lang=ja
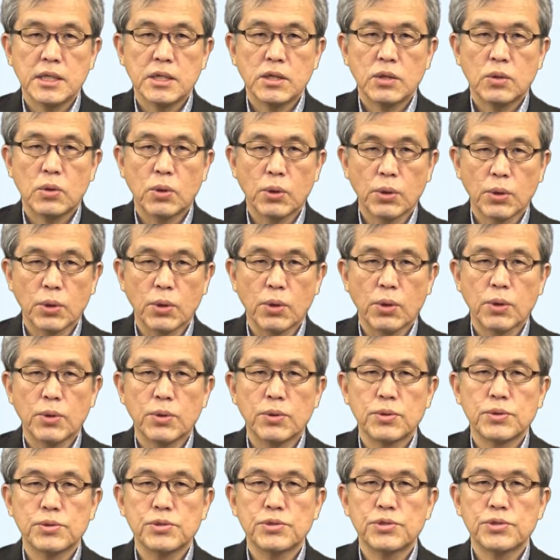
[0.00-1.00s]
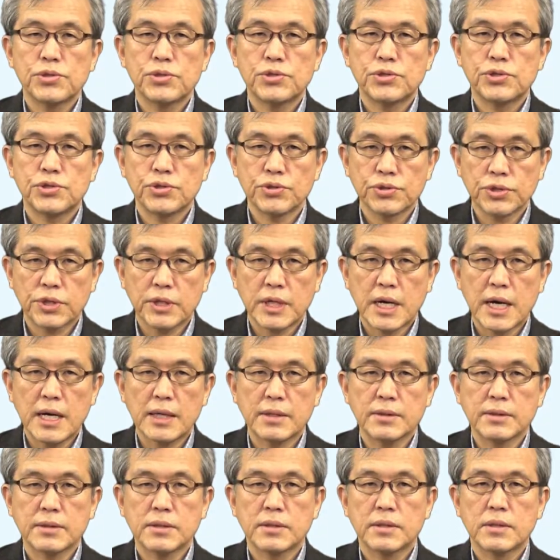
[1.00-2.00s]
頃」「瞬
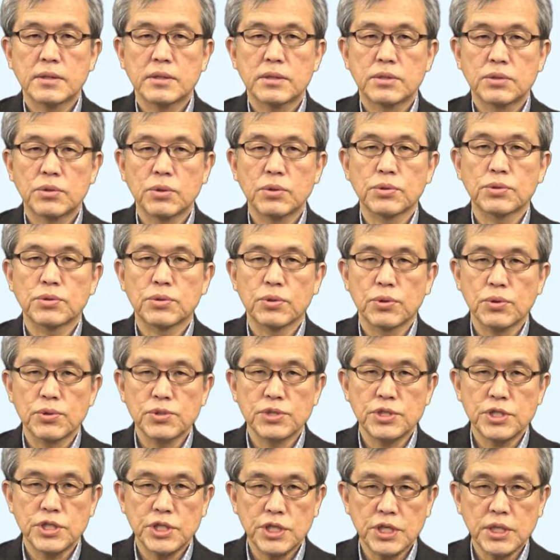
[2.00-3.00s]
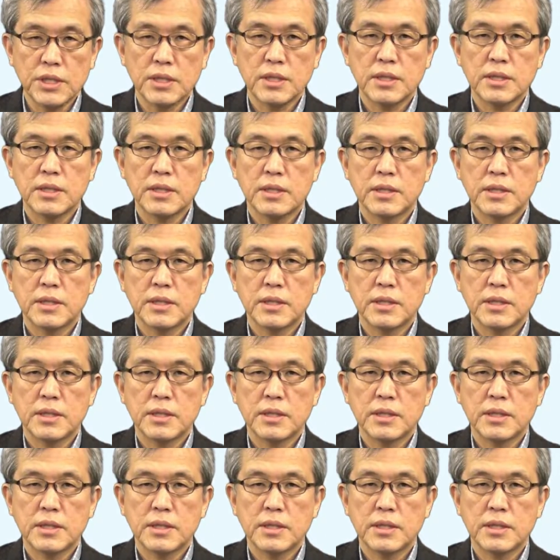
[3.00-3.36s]
間」と同時に